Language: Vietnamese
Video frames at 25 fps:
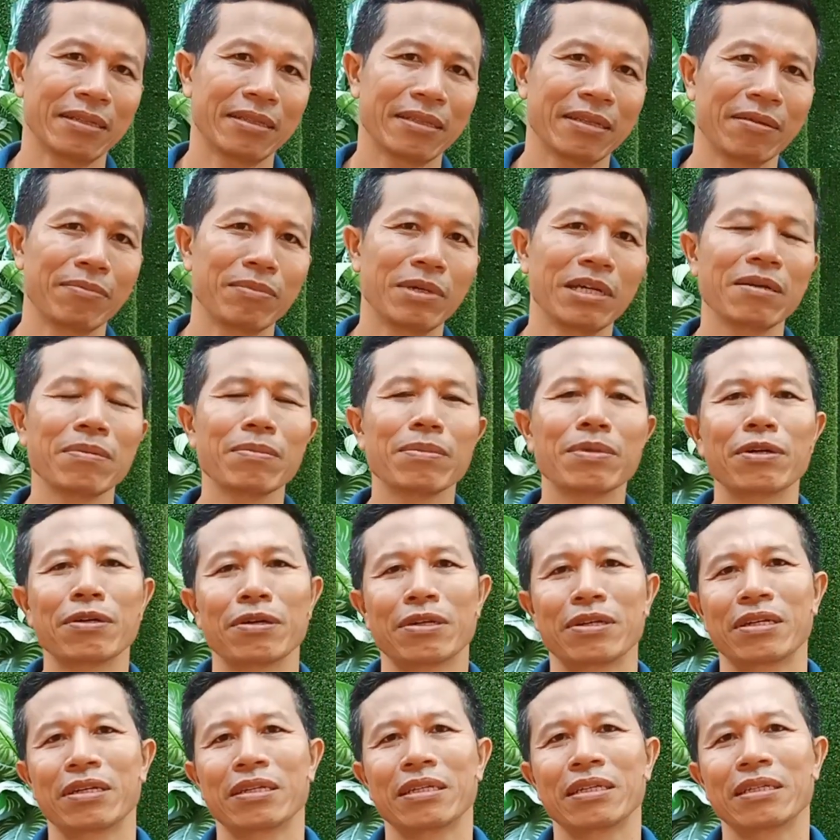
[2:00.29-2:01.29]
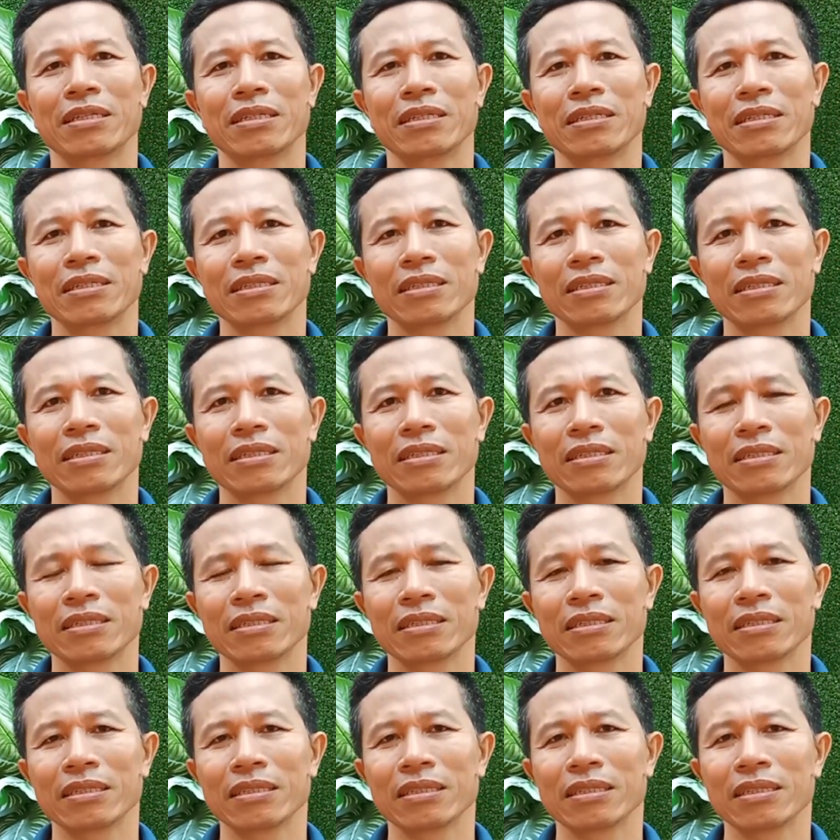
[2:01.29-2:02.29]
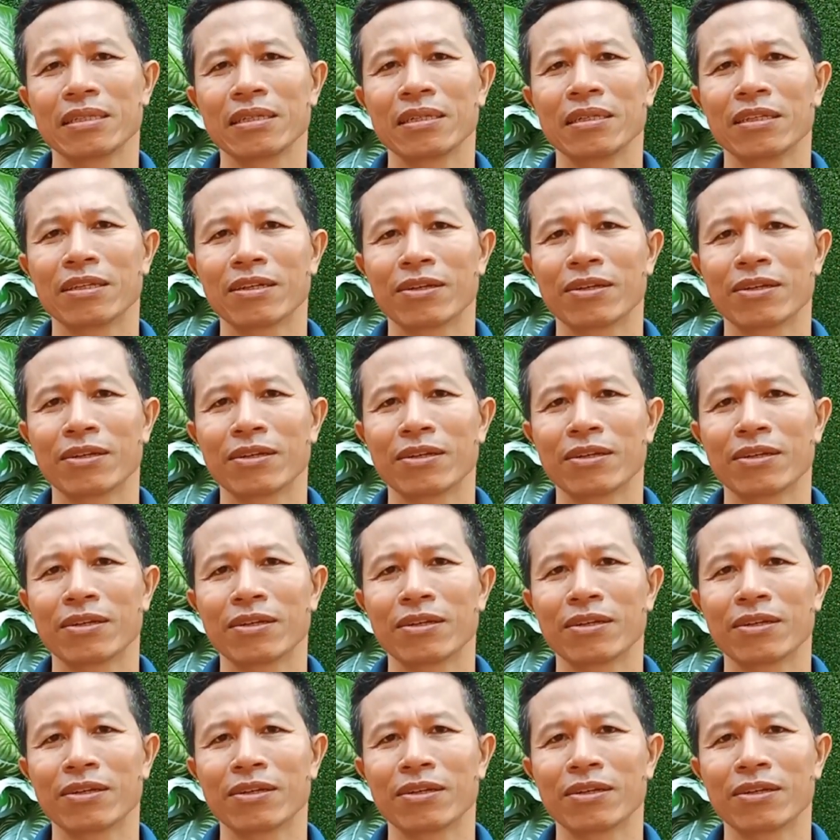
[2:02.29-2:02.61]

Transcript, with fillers: từng bước một, từ